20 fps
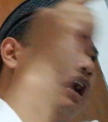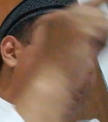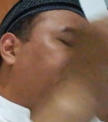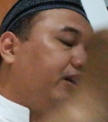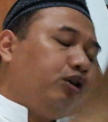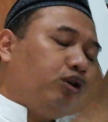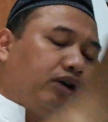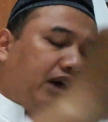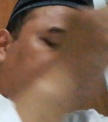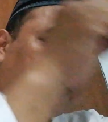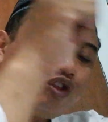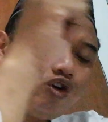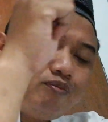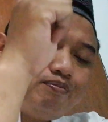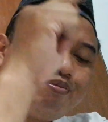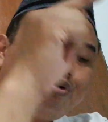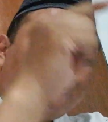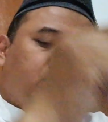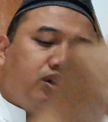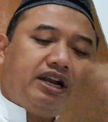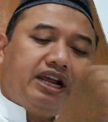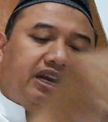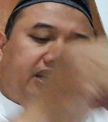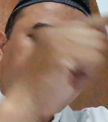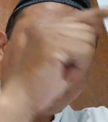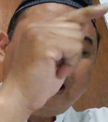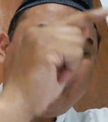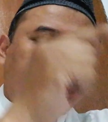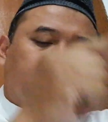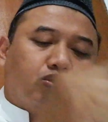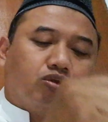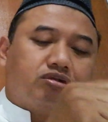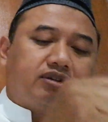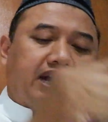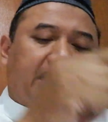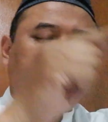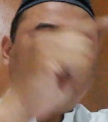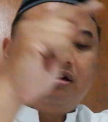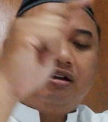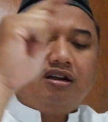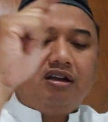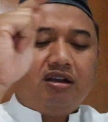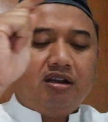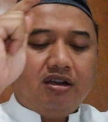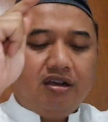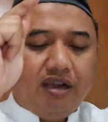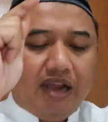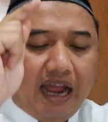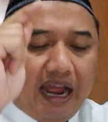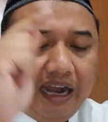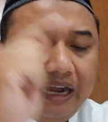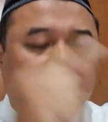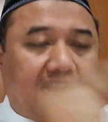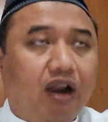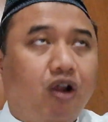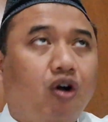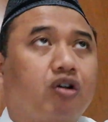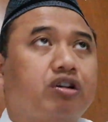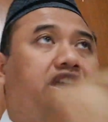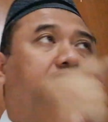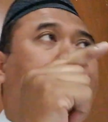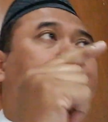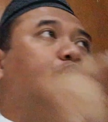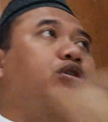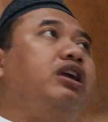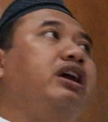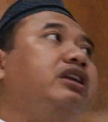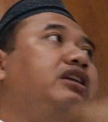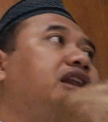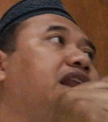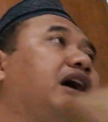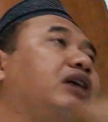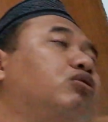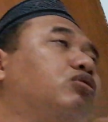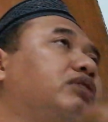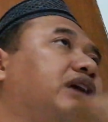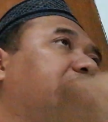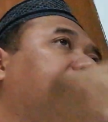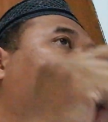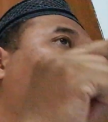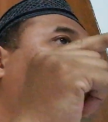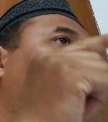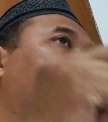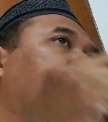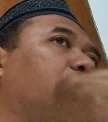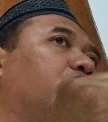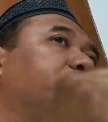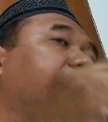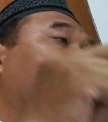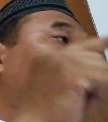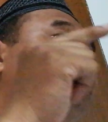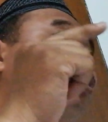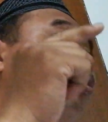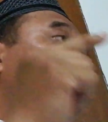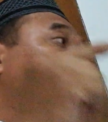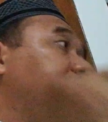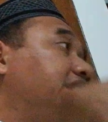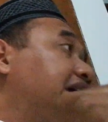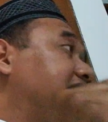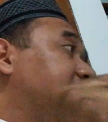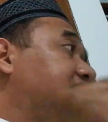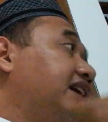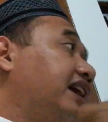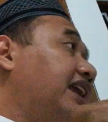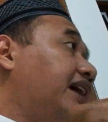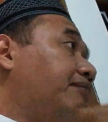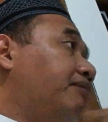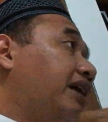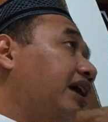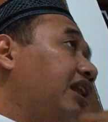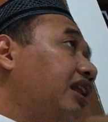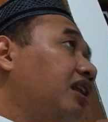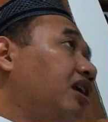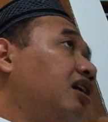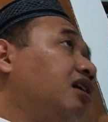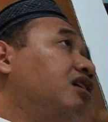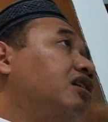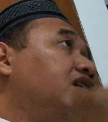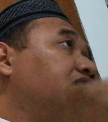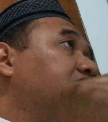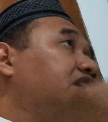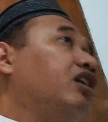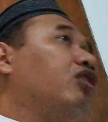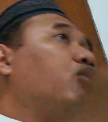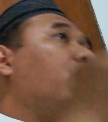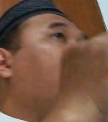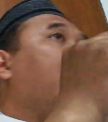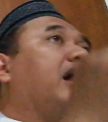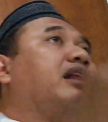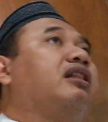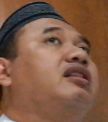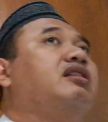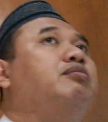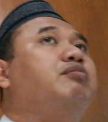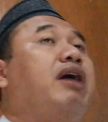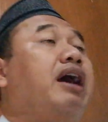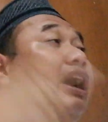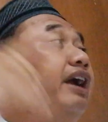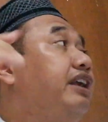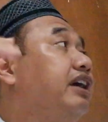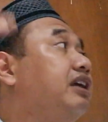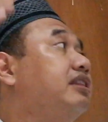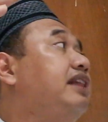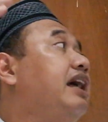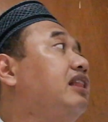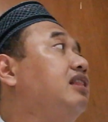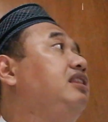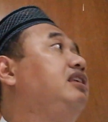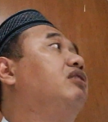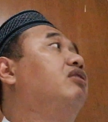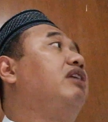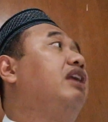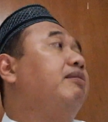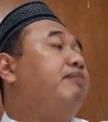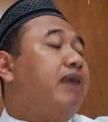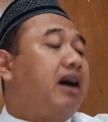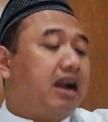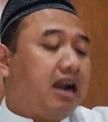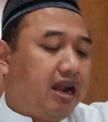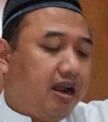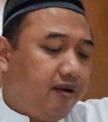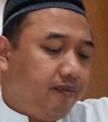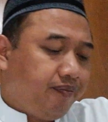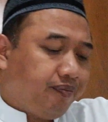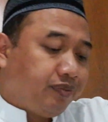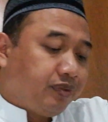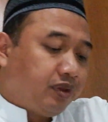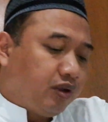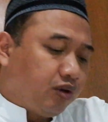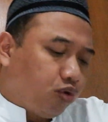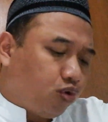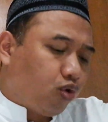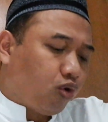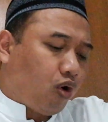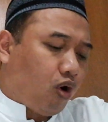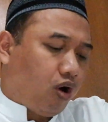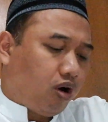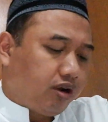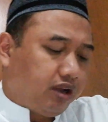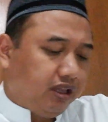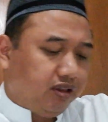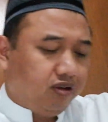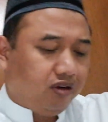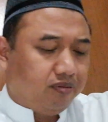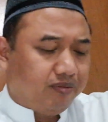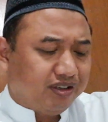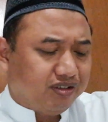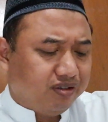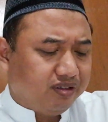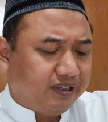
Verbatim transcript: atau boleh dilakukan analogi, boleh dilakukan analogi atau kias dalam hal kiroah. Makanya diketati oleh para kuro, gitu loh maksudnya.